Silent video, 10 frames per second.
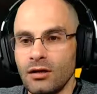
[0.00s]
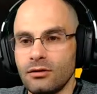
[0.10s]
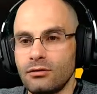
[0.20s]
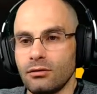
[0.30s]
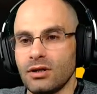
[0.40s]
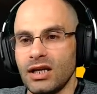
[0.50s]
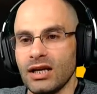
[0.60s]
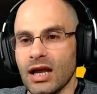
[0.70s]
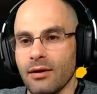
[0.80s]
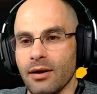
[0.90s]
Tu clean
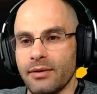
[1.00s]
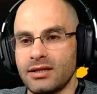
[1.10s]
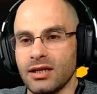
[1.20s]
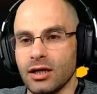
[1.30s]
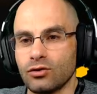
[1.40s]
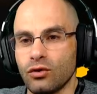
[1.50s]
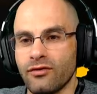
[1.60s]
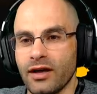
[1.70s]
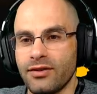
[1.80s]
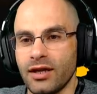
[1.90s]
graba vertical
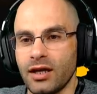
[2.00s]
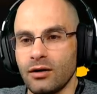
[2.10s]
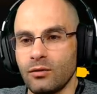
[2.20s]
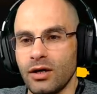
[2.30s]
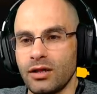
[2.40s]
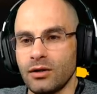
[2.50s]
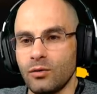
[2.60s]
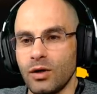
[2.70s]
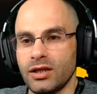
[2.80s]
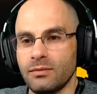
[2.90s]
surface with,
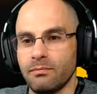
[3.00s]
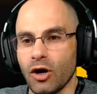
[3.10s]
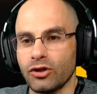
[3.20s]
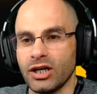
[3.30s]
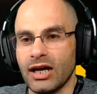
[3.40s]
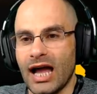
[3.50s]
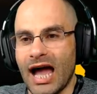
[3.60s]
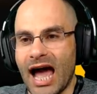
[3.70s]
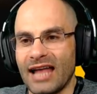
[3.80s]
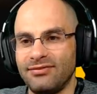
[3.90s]
with bot
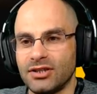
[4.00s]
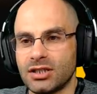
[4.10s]
antes.